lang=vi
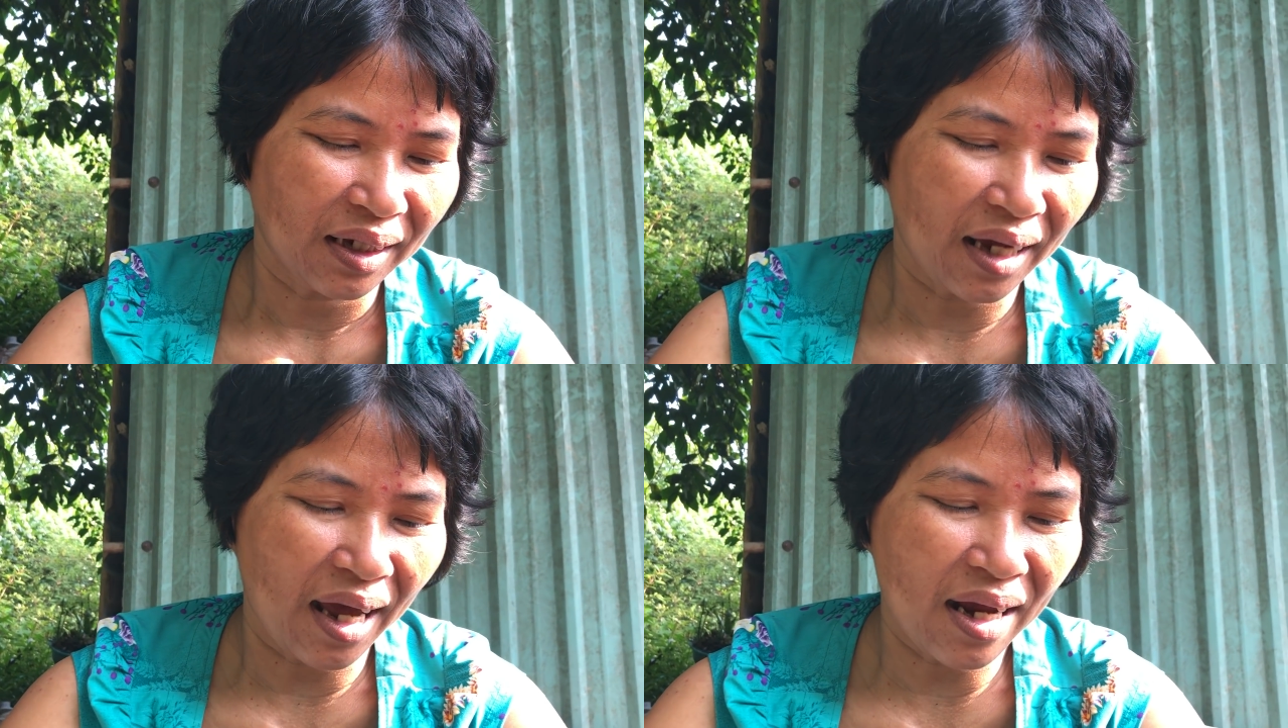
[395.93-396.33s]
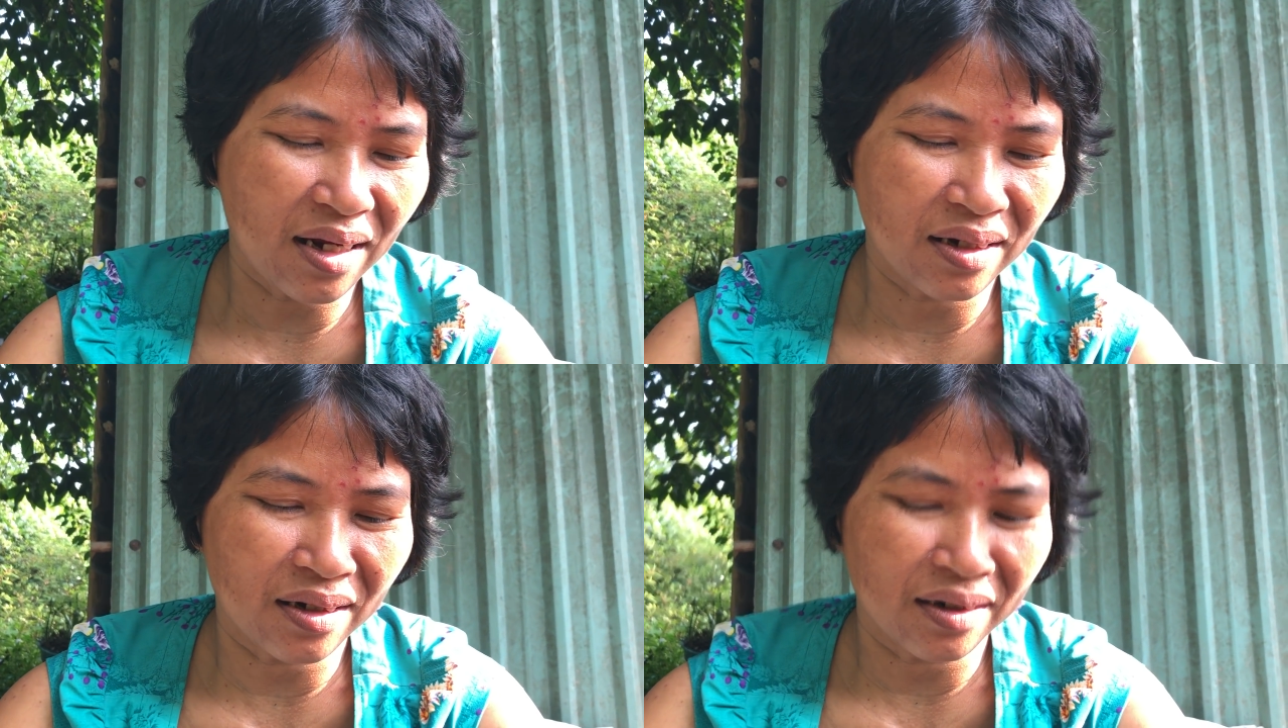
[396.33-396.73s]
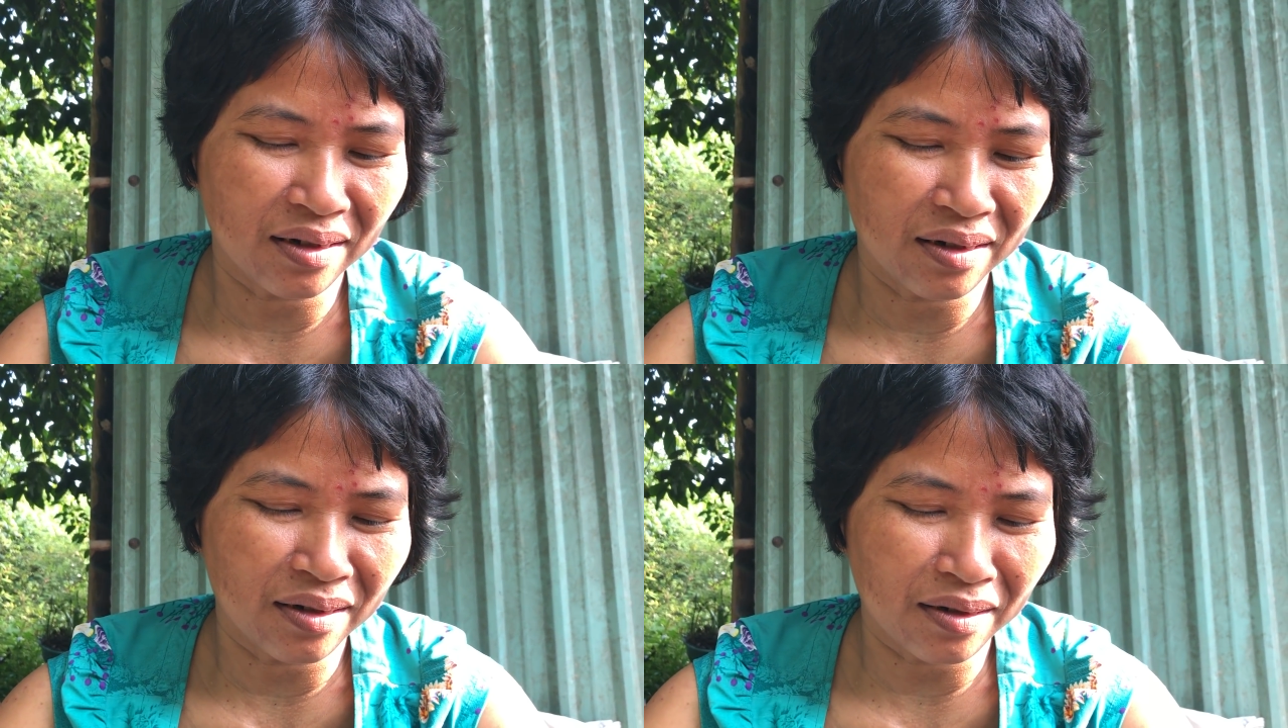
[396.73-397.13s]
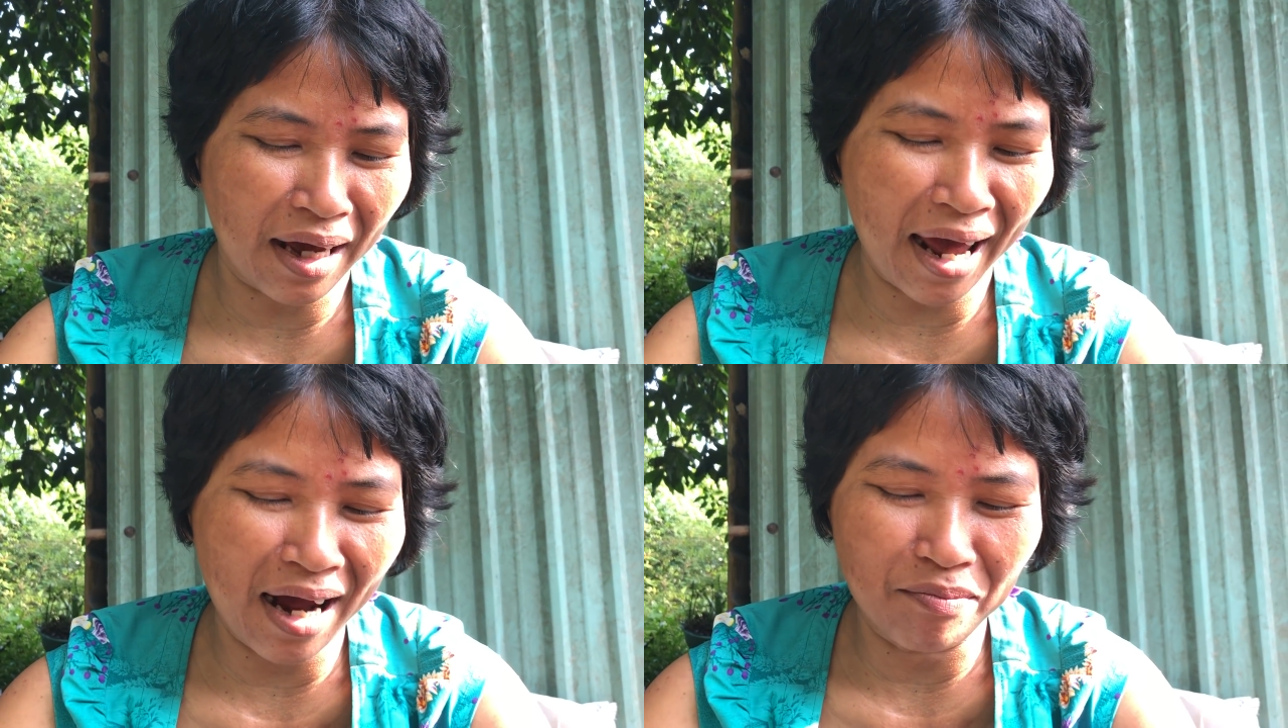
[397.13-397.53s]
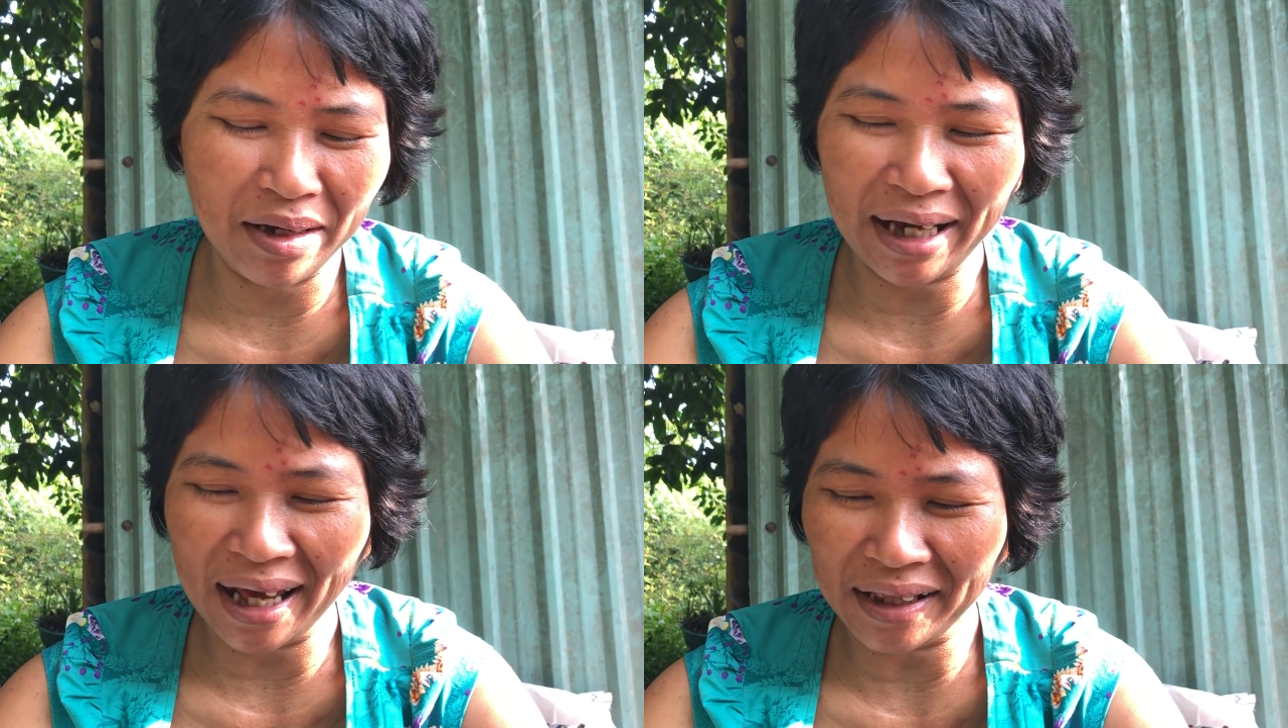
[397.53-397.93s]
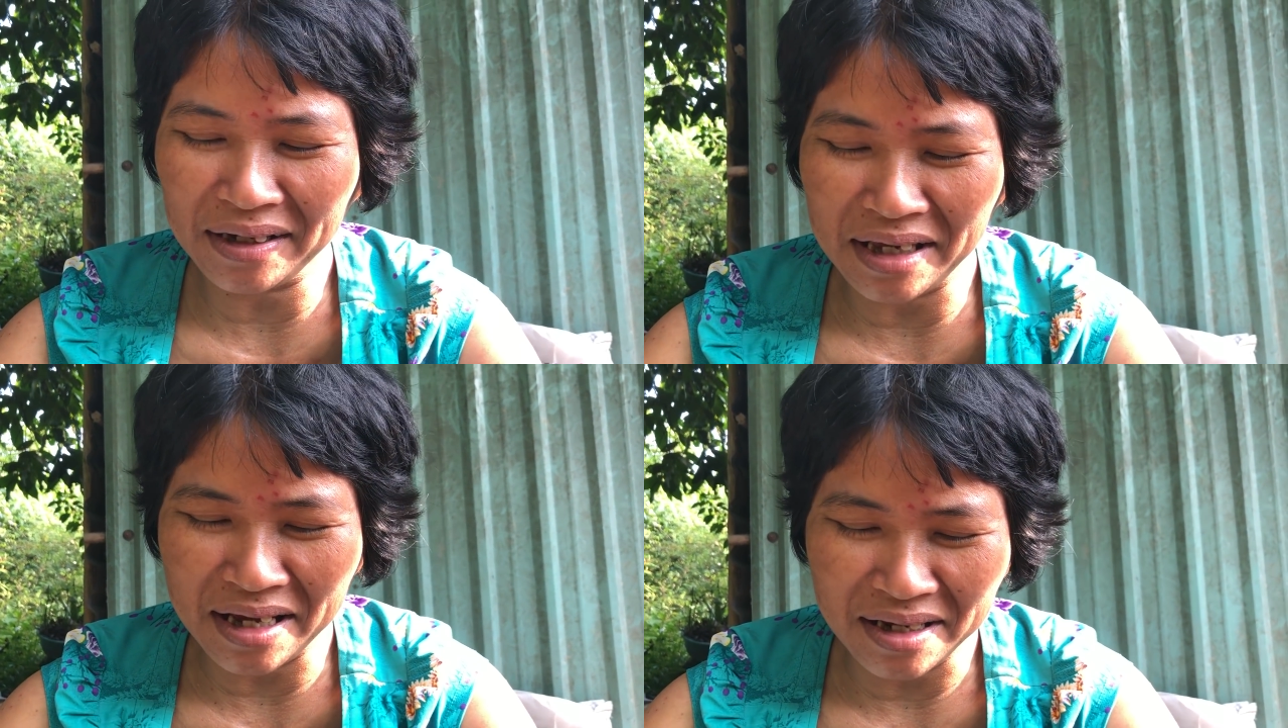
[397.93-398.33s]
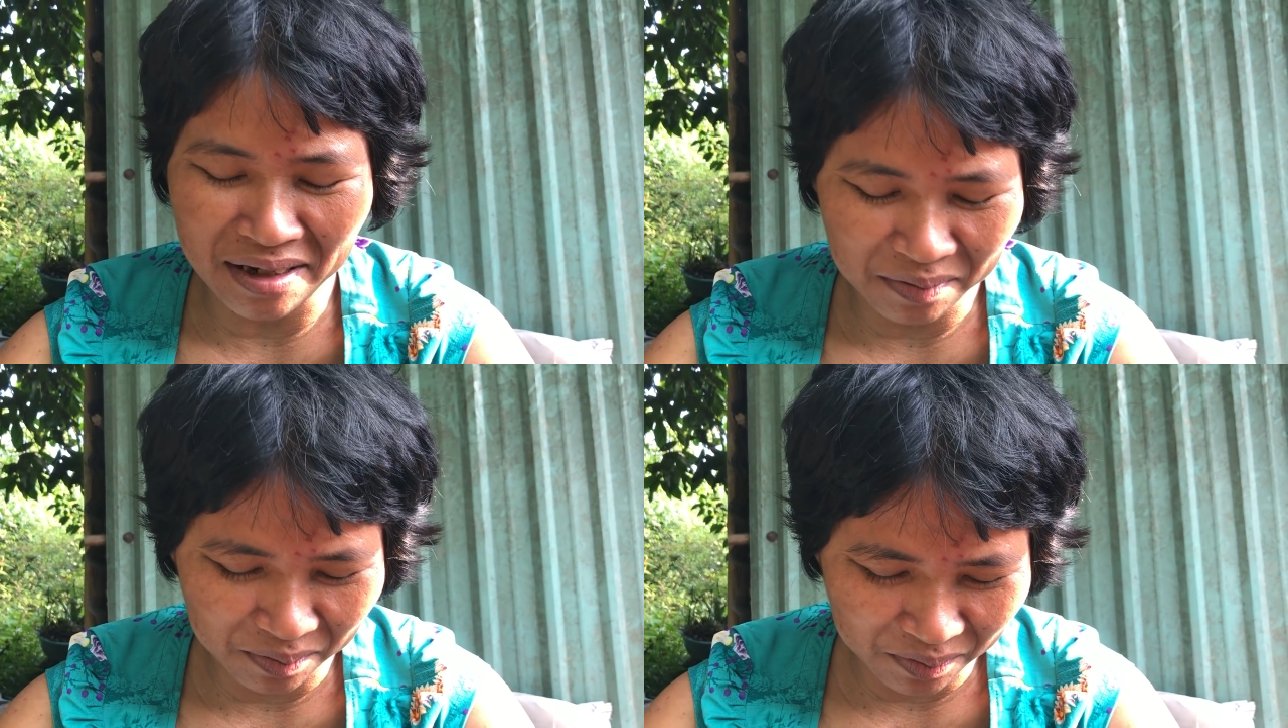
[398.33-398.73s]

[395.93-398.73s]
Cá. Cá không biết cá tên gì nữa.